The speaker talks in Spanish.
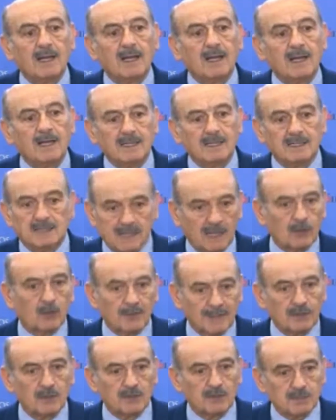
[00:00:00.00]
del
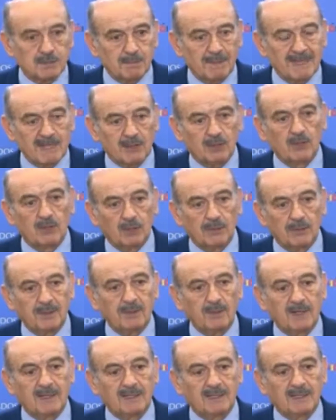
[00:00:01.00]
Gobierno de España con el
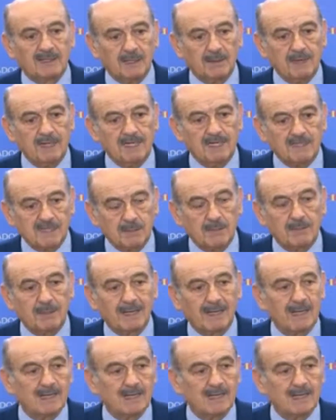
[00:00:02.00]
Gobierno de Cantabria es que para